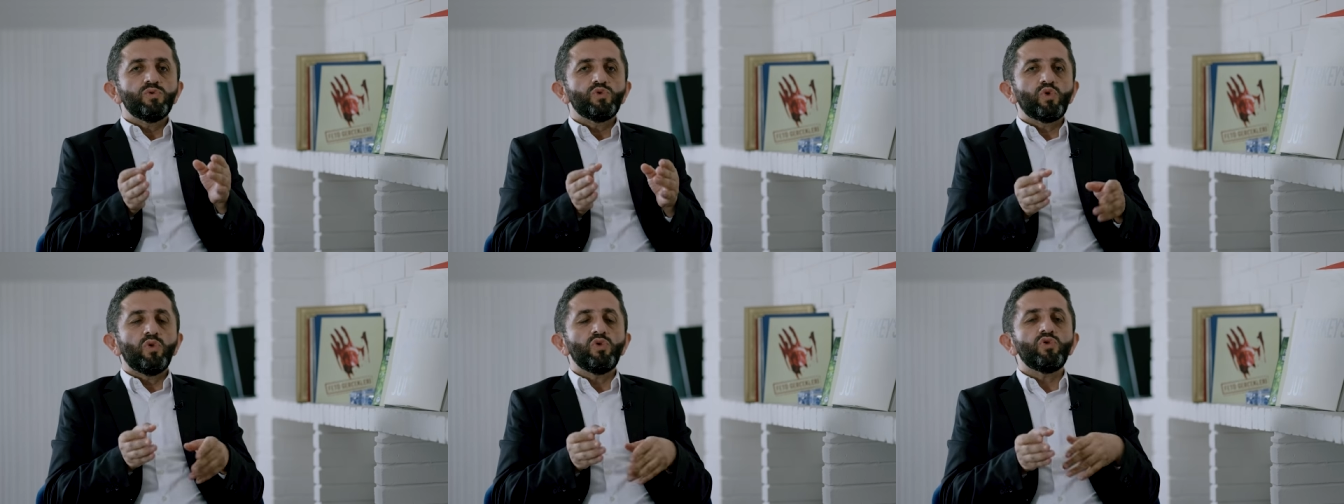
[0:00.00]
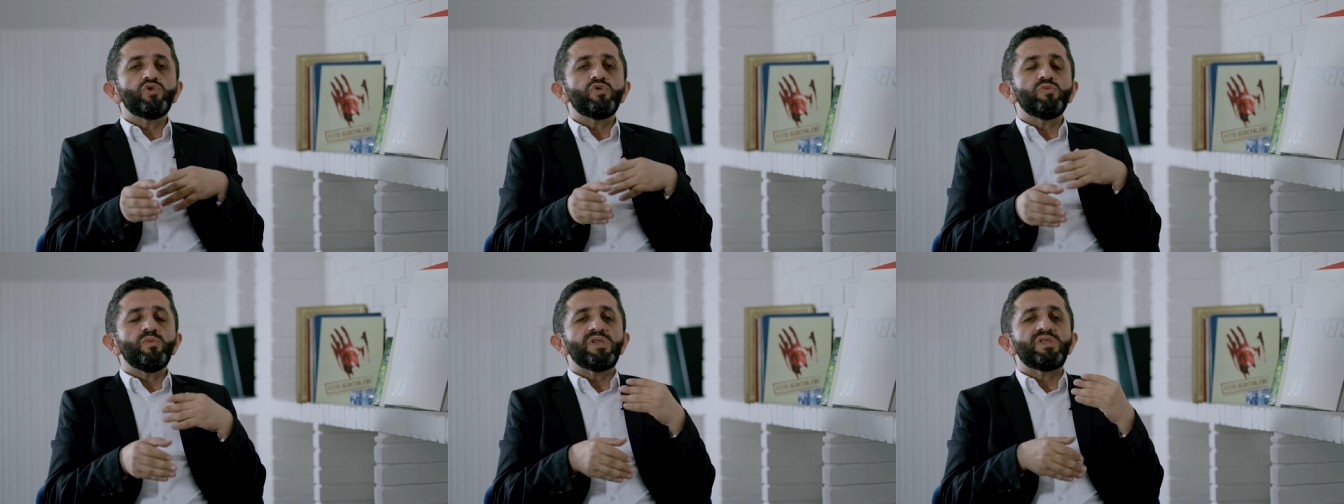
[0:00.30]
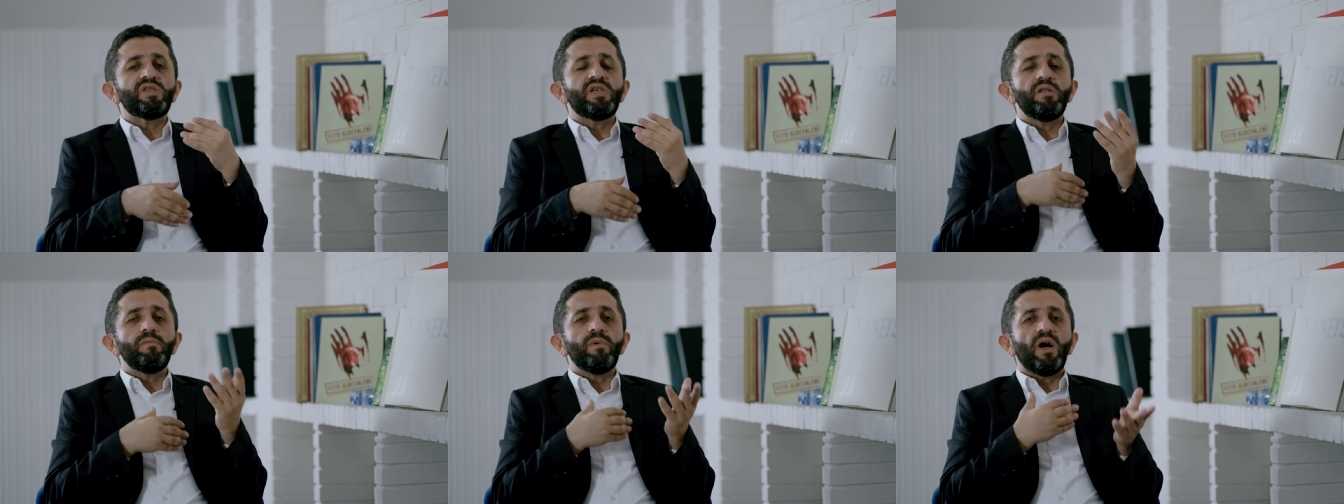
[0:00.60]
Soruşturma
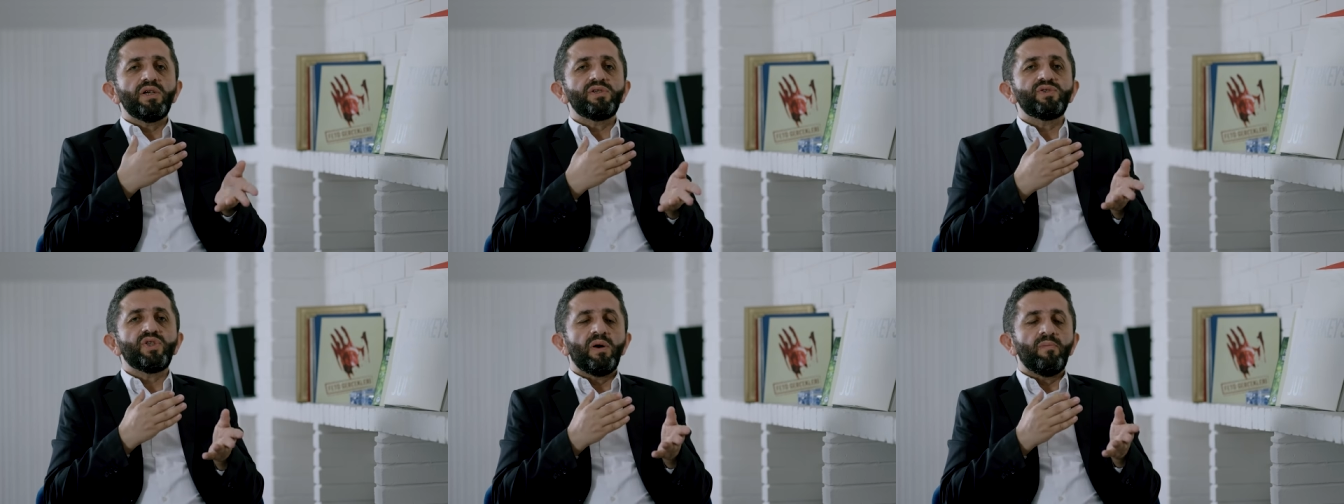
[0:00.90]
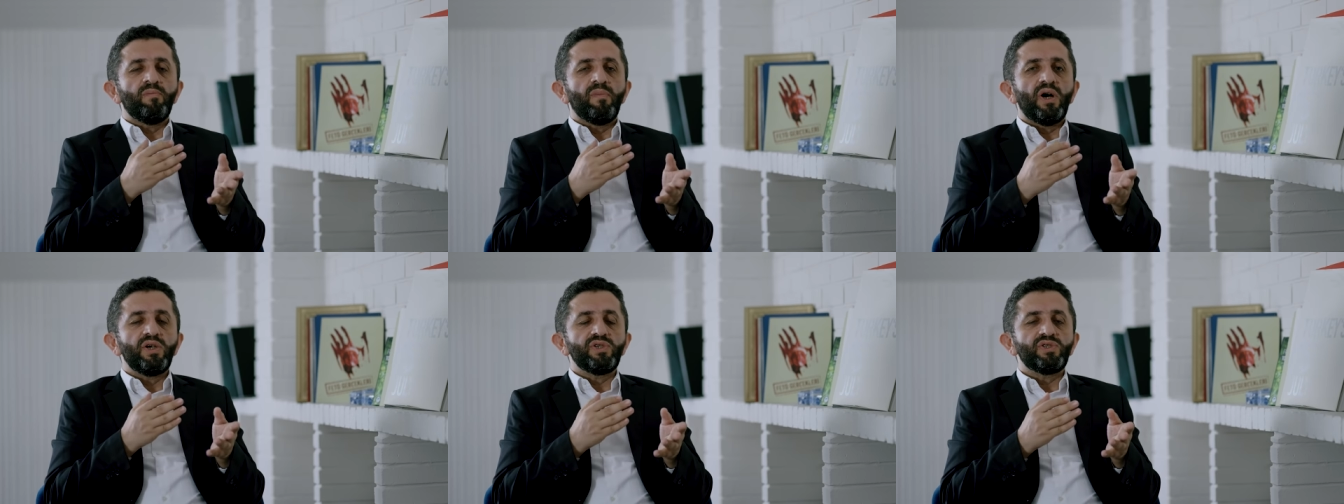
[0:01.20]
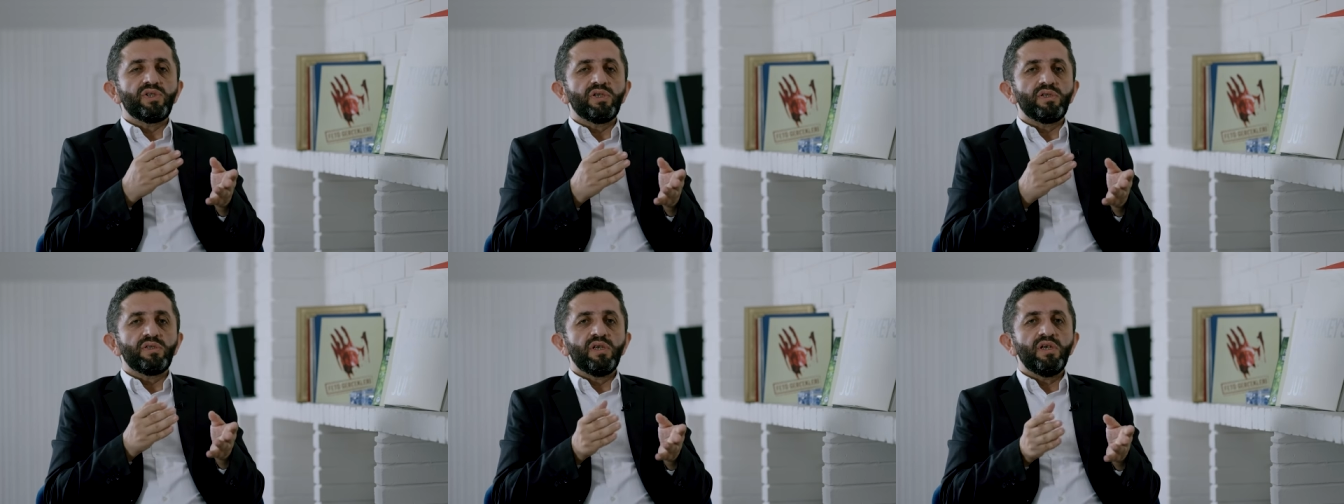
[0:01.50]
sil baştan
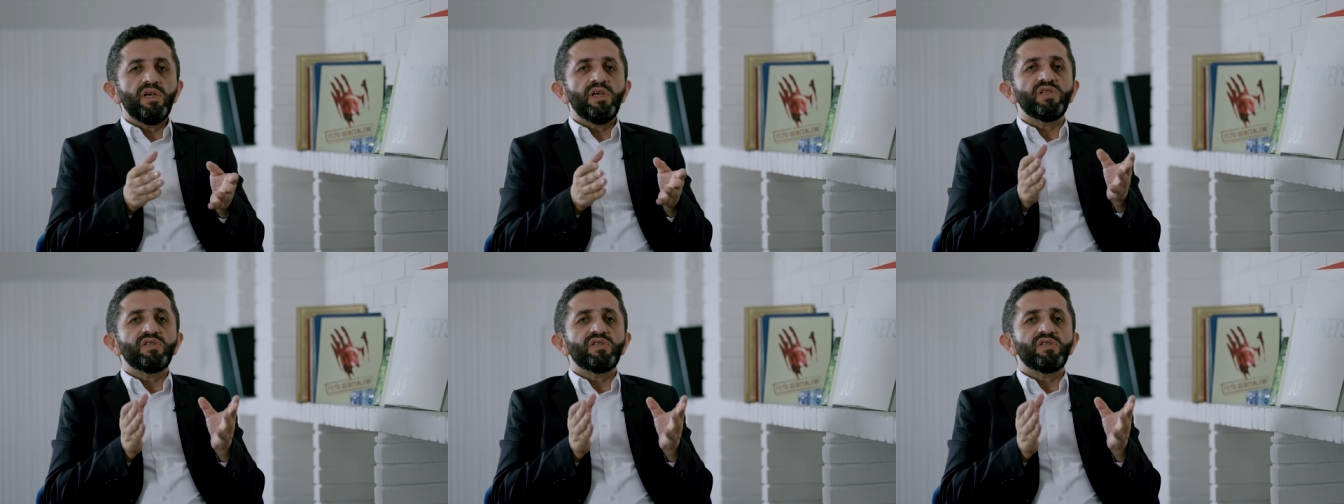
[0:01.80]
başladı.